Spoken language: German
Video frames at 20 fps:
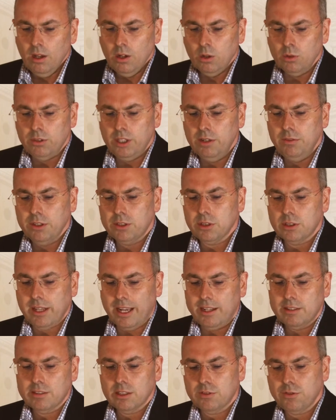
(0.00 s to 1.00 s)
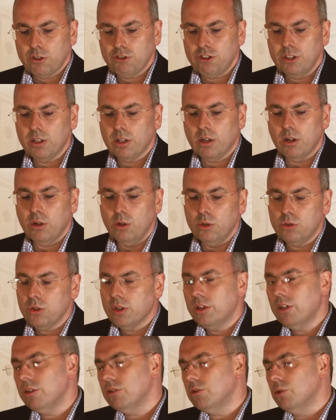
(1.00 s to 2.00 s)
Und hier, wie gesagt, Einsatz verschiedener
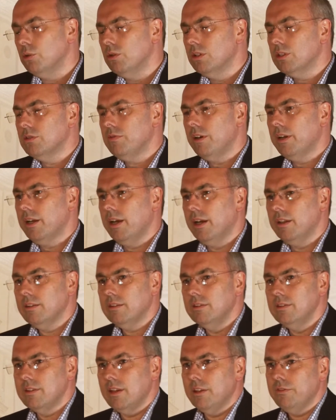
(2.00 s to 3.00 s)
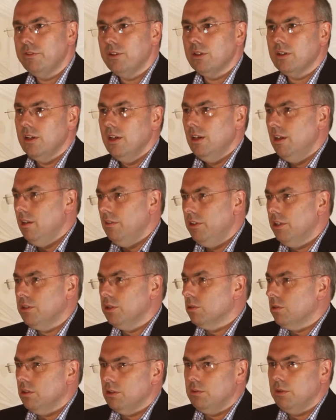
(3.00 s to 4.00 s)
Lösungen und Zugangsvarianten ist einfach, wie
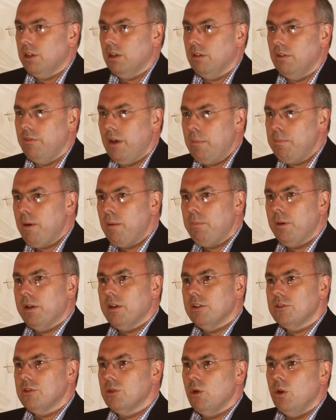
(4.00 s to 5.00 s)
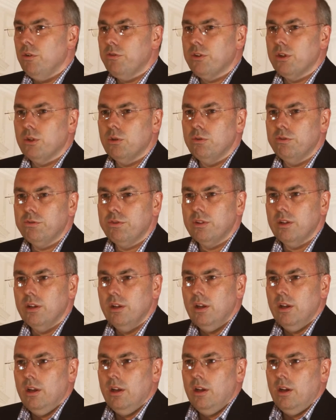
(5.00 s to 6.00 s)
gesagt, es wird eine Web-Applikation aufgerufen
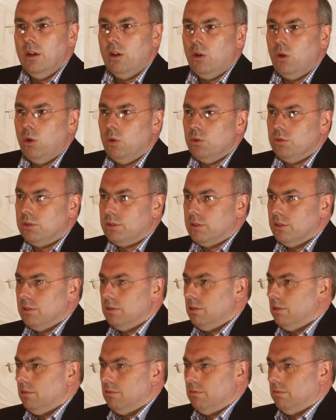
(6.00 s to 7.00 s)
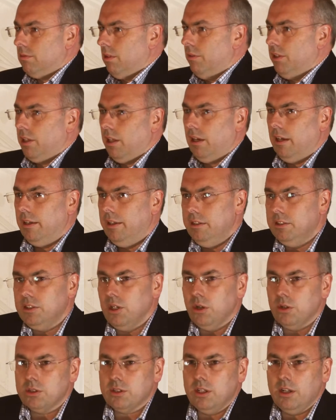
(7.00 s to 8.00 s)
und da wird eine
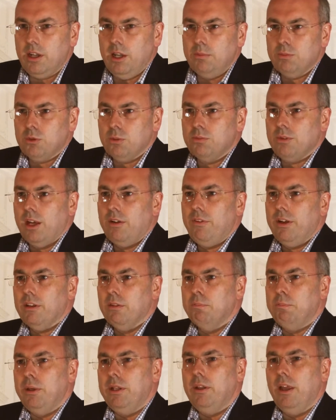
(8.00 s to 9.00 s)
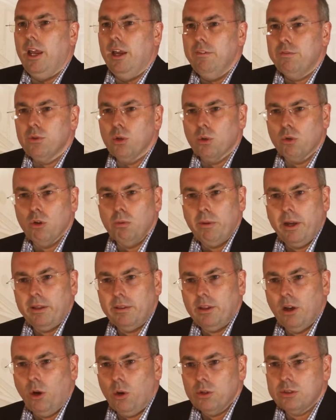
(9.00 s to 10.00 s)
Liste ausgegeben, zum Teil werden
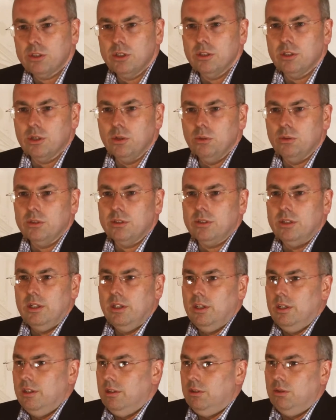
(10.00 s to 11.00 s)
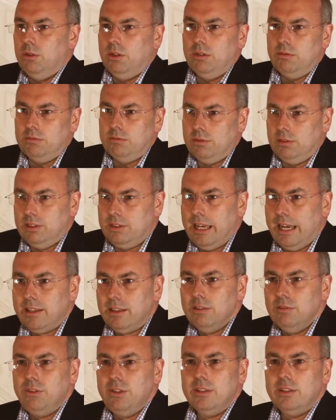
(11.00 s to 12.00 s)
PDF-Dokumente ausgedruckt. Nur in
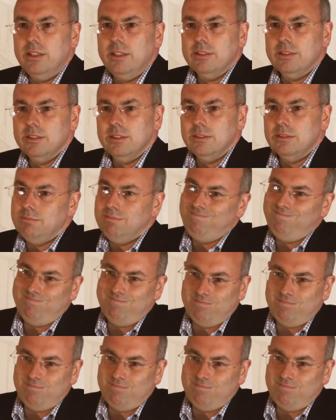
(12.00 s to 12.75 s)
Zeiten wie dieser